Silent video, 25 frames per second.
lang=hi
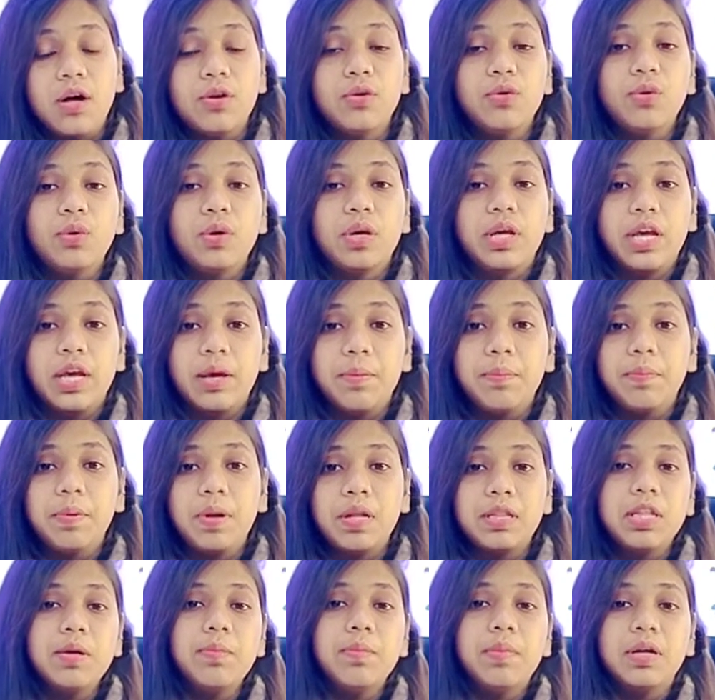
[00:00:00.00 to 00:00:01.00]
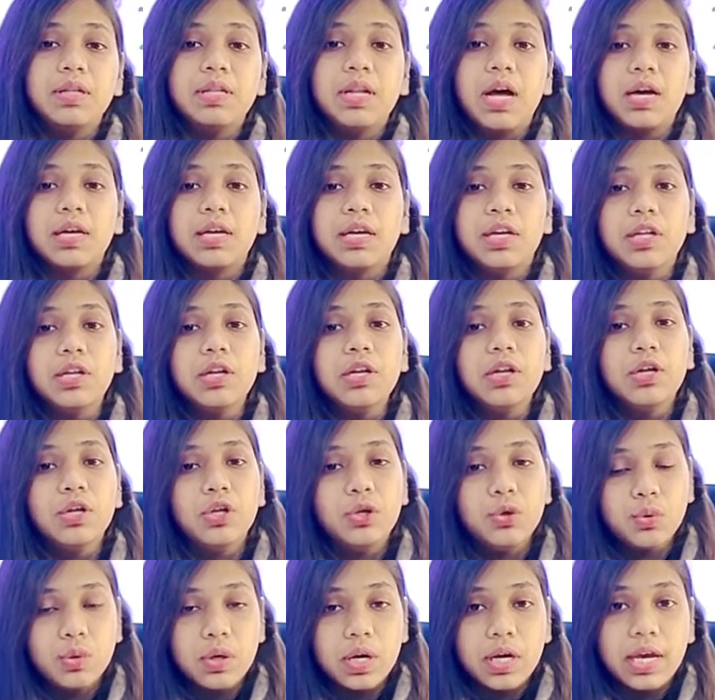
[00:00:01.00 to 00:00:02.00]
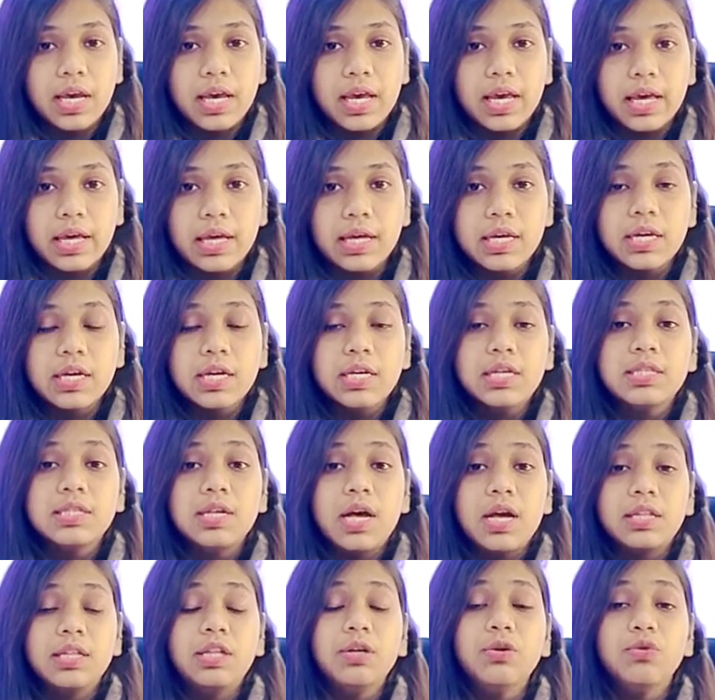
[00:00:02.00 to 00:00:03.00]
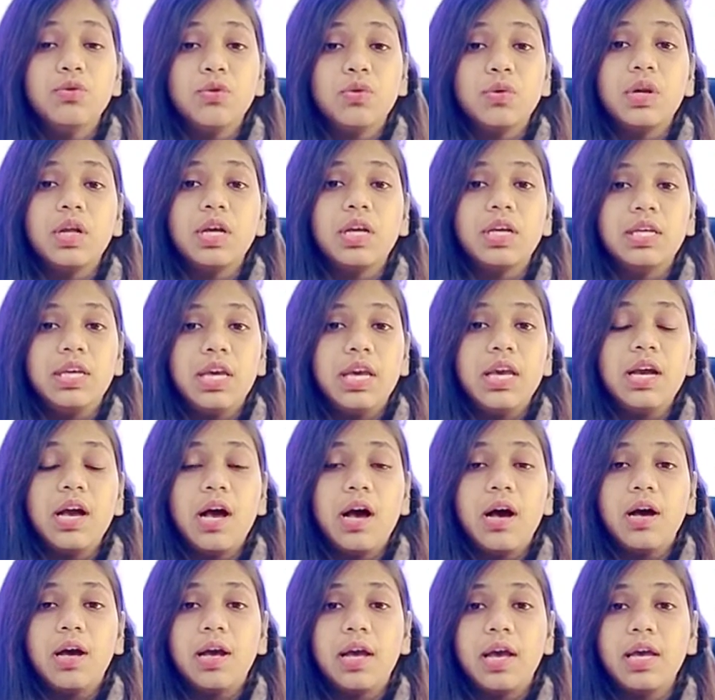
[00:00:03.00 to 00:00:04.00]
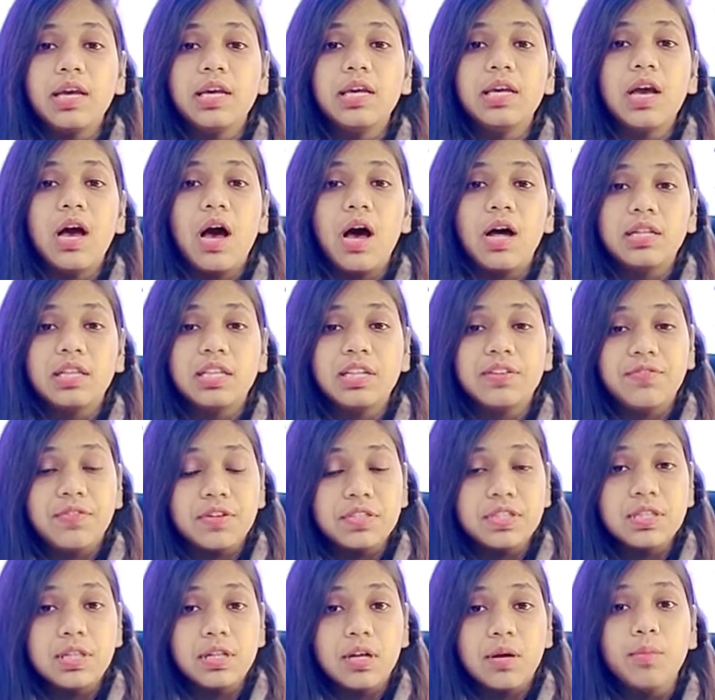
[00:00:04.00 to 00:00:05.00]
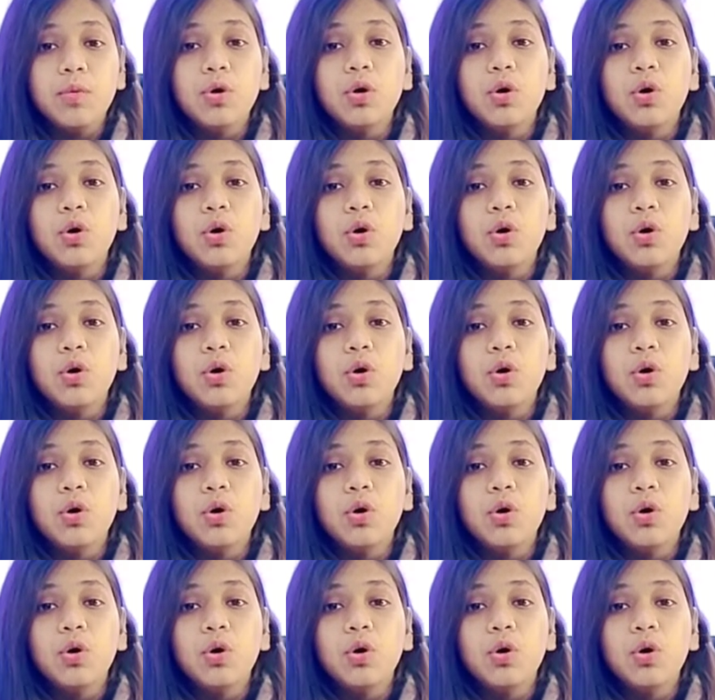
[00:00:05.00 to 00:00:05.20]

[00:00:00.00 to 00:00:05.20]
गानों के प्रतिबंध आखिर क्यों लगे हैं साथ ही उन्होंने ये कहा है कि आतिफ असलम